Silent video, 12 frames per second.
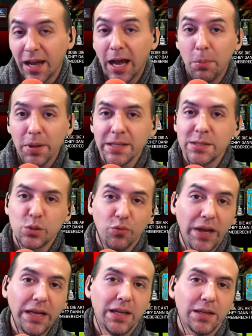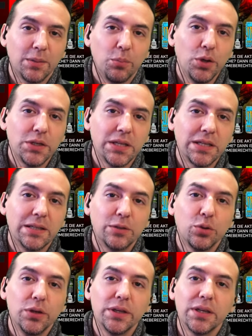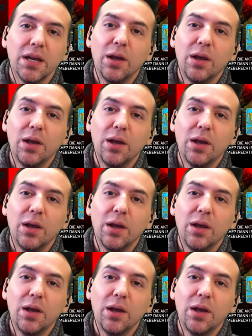Aber jetzt zu Weihnachten möchte ich natürlich